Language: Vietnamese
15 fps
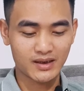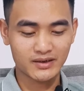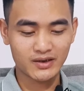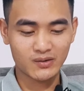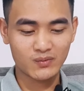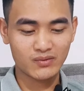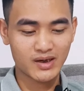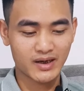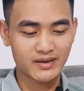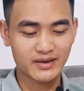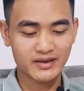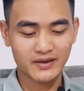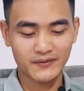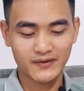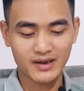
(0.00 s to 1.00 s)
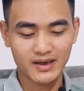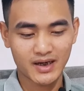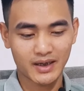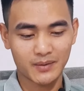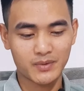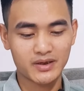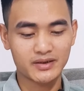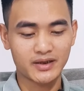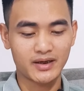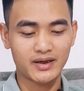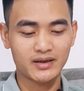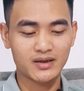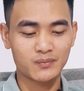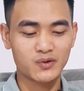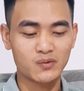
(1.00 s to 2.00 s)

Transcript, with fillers: là trong cái danh sách phát này mình sẽ tập